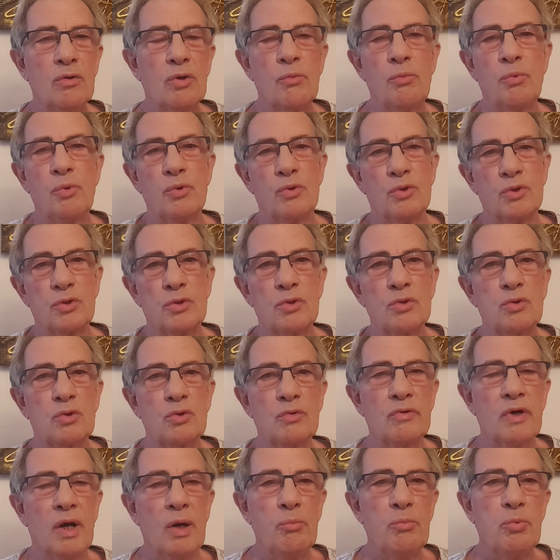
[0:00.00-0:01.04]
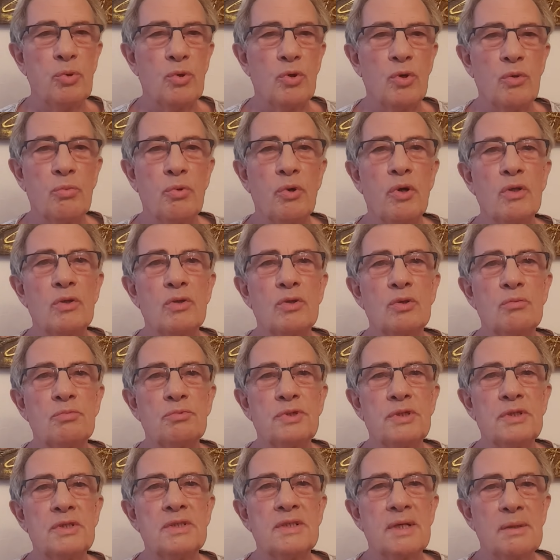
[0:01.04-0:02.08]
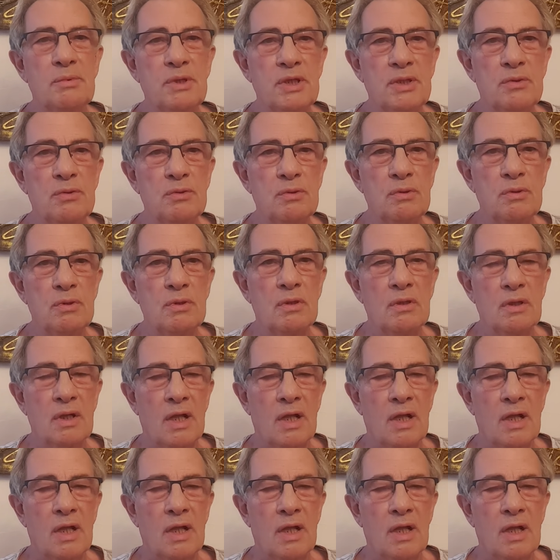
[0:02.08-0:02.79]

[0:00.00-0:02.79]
et puis on se retrouvera pour reprendre nos petites habitudes euh,